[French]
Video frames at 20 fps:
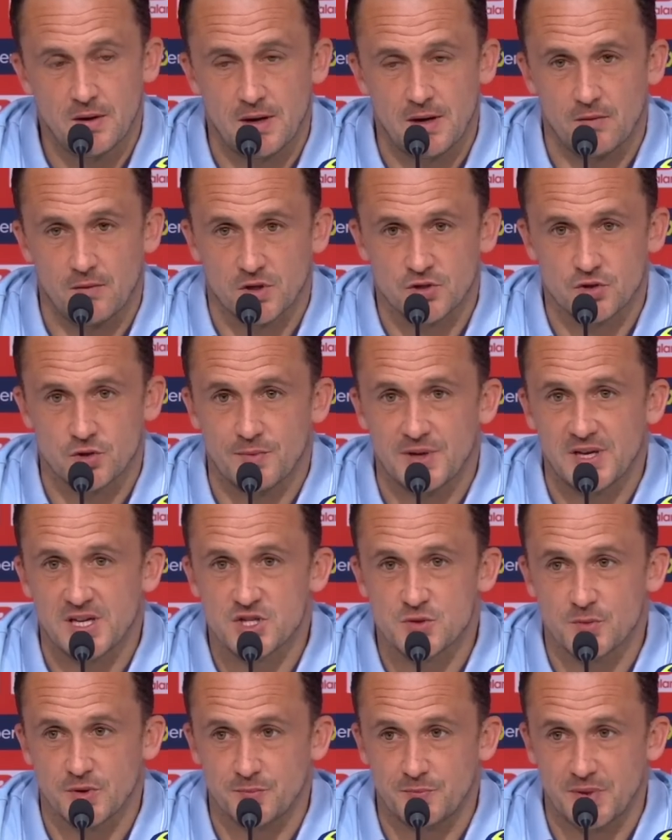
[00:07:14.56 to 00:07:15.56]
avoir ce
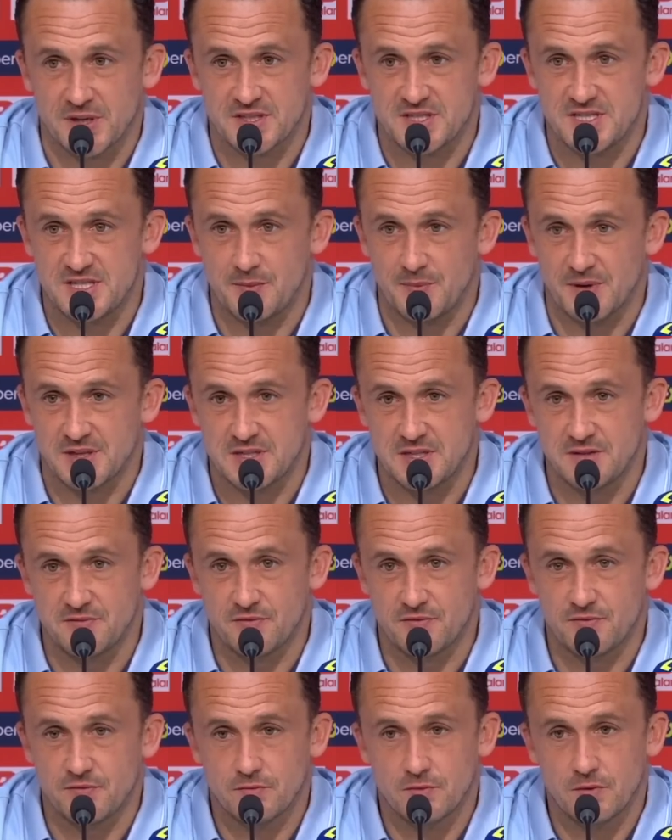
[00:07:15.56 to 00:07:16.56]
management
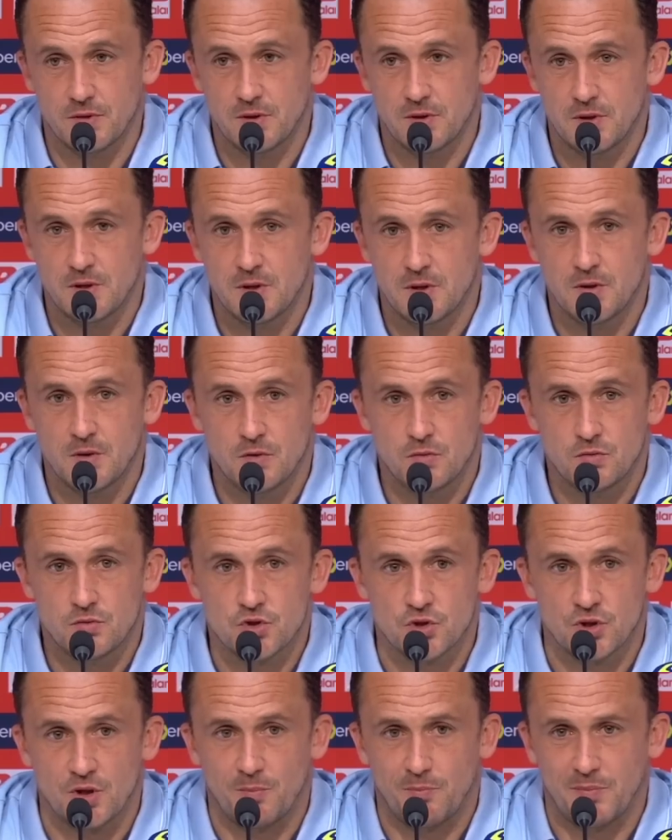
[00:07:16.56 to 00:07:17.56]
participatif.
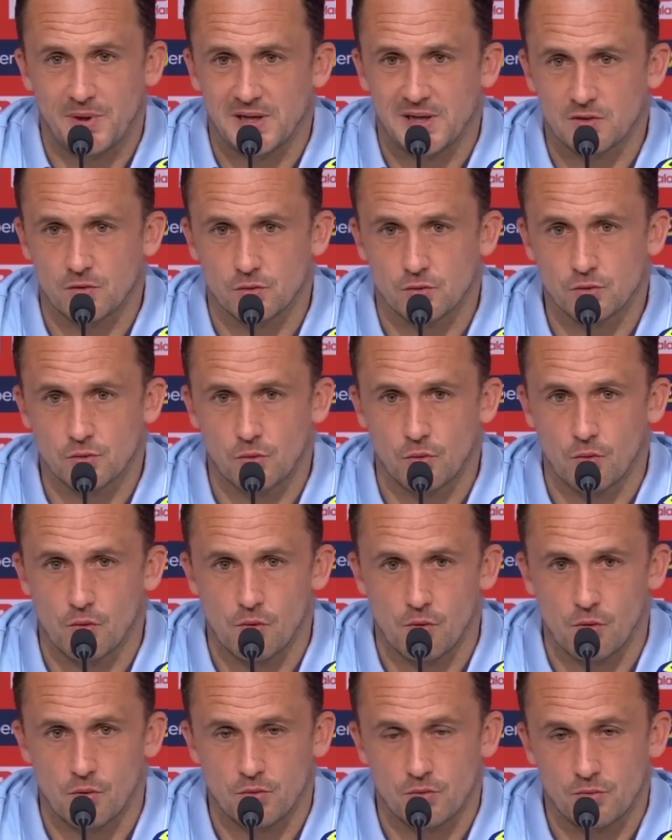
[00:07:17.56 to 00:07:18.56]
Je n'aime pas être
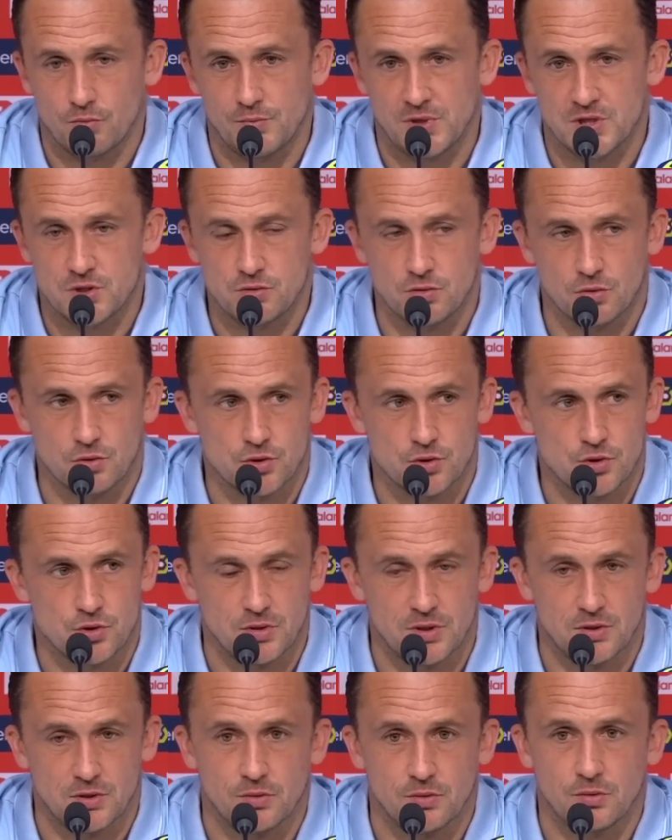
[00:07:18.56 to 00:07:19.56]
trop. Bien sûr que je
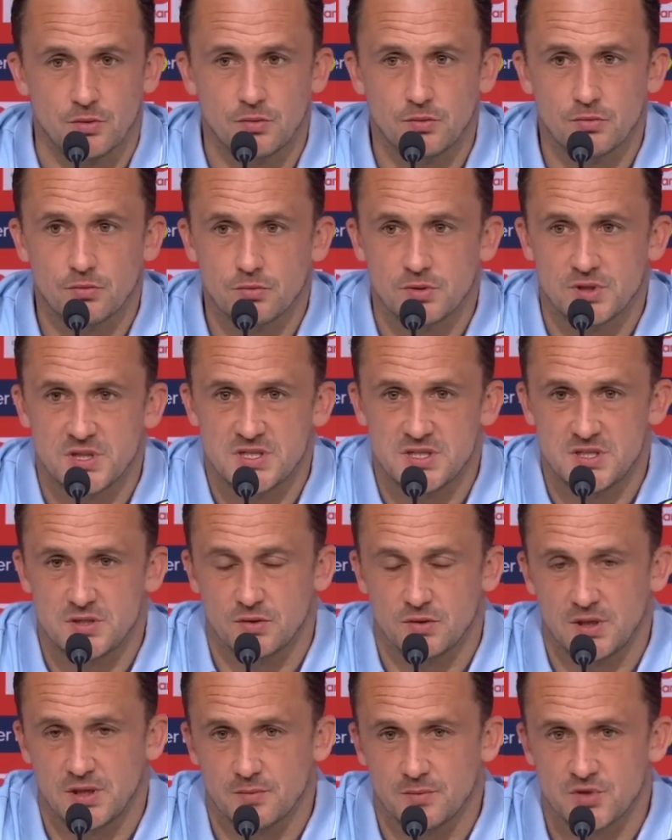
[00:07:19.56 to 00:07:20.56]
suis le
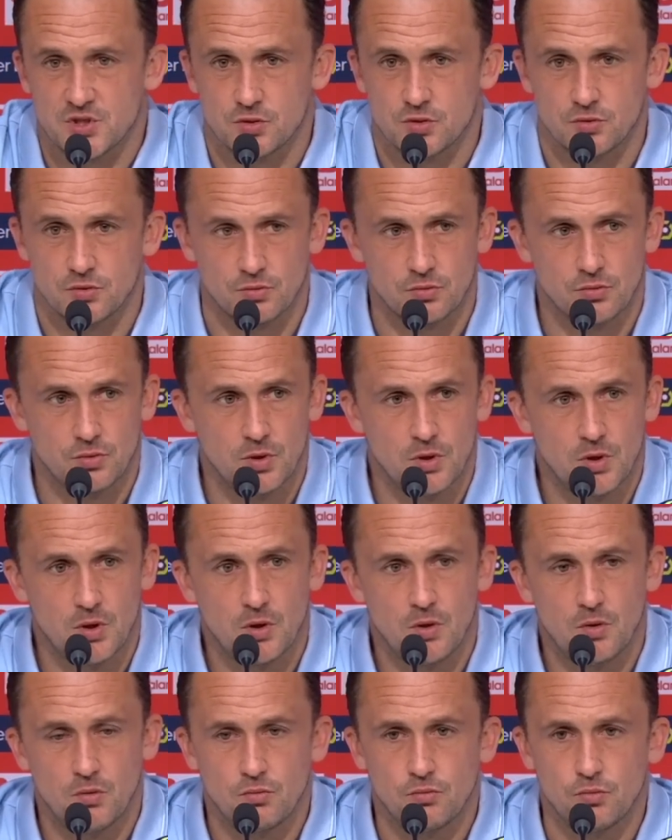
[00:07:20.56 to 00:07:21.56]
décisionnaire, mais je
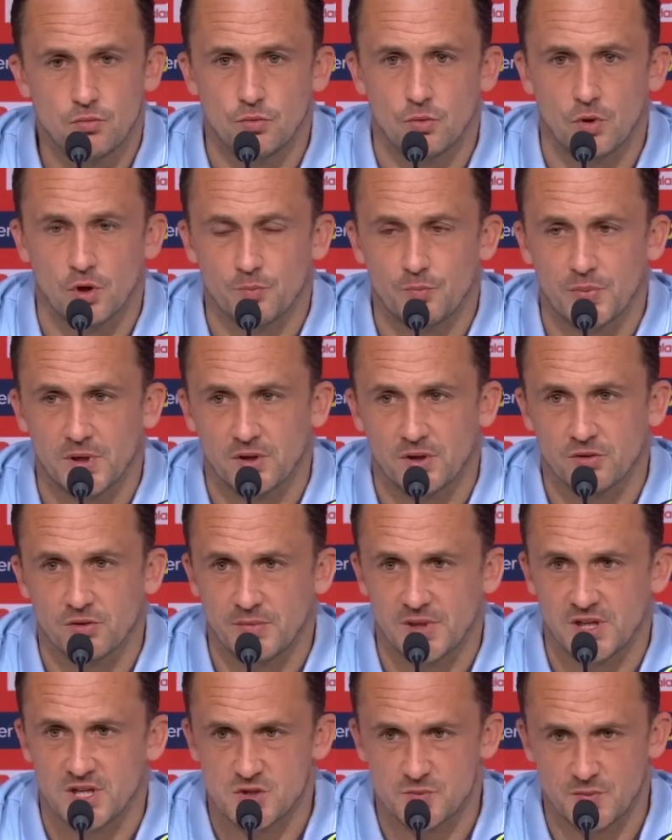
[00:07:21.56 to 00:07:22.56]
ne rentre pas dans un
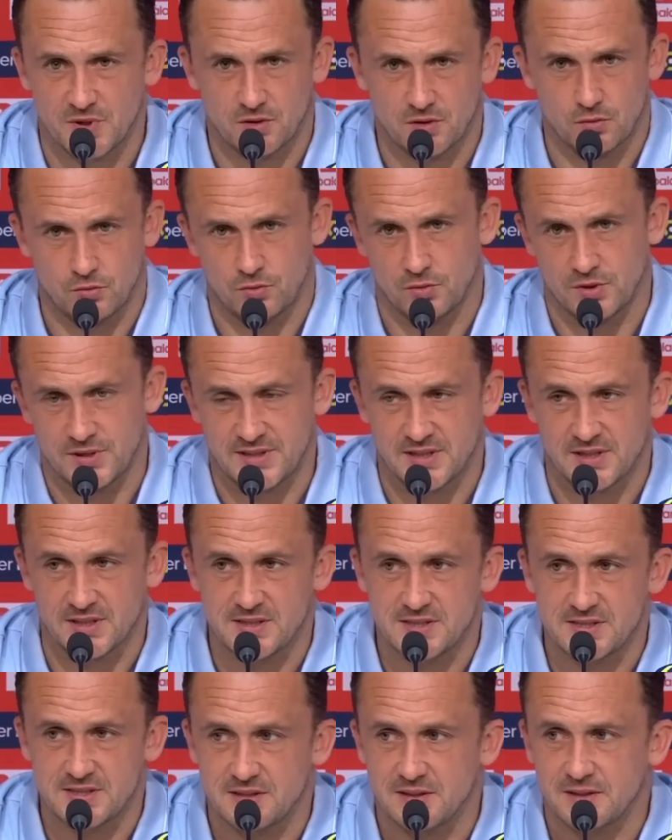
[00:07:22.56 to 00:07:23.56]
management
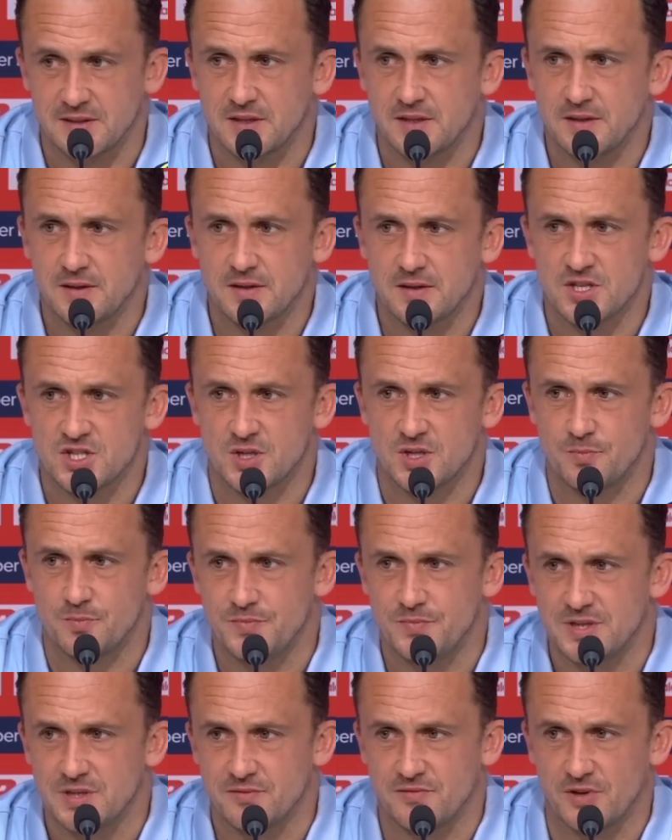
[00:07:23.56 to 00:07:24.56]
autoritariste et j'aime
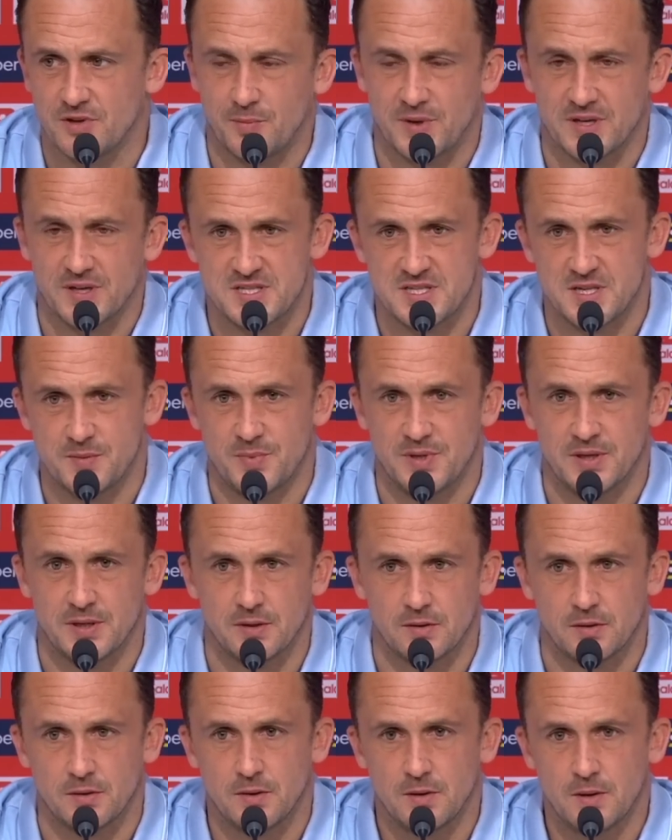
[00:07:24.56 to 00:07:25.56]
bien faire
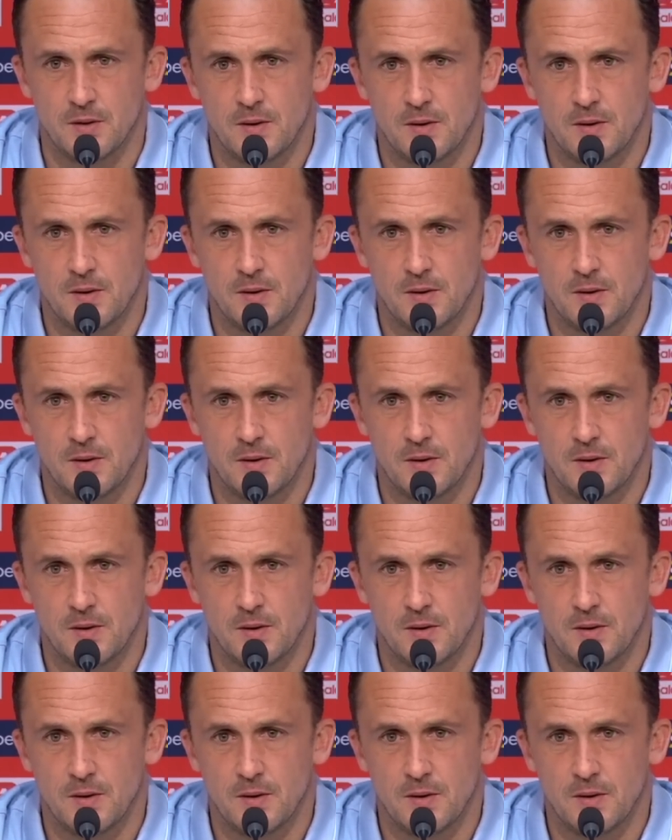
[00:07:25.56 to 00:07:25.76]
participer euh,